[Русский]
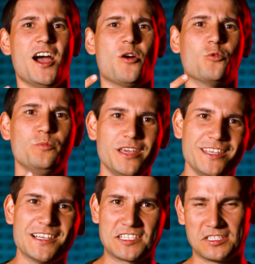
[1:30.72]

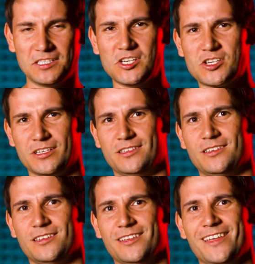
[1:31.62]
Умение
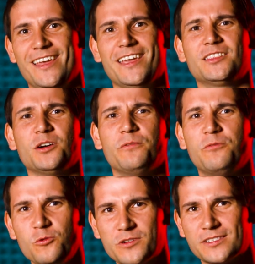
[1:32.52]
слышать эта
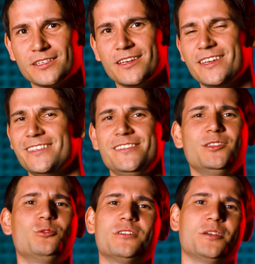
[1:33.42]
функция не
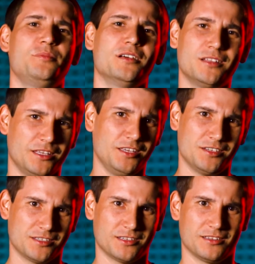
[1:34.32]
только
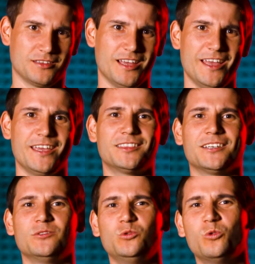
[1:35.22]
биологическая, это
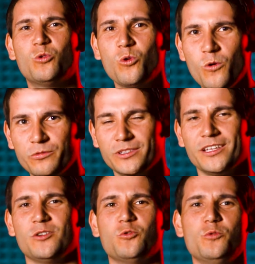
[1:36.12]

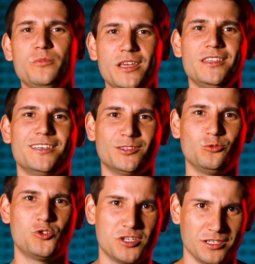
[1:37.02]
духовное умение
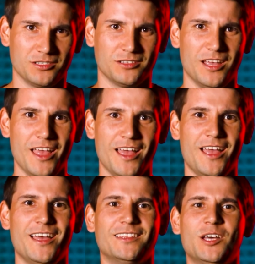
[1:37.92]
души.
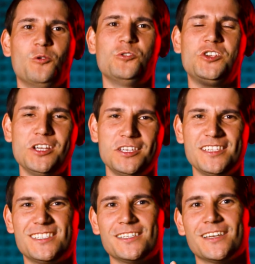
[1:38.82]

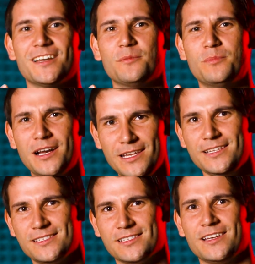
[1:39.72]
Научитесь
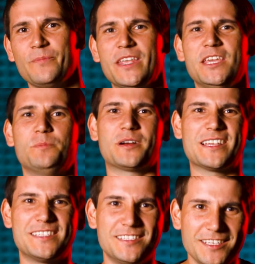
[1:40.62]
молиться и
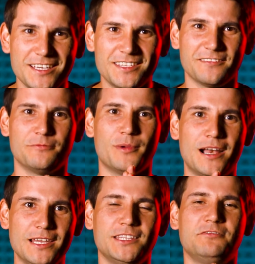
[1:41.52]
просить в
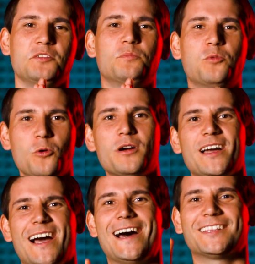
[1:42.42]
молитве
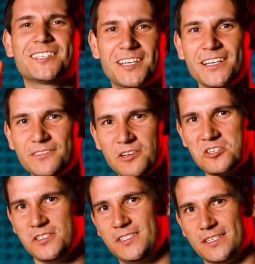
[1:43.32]
Бога открыть
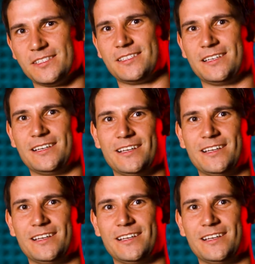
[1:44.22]
ваши сердца,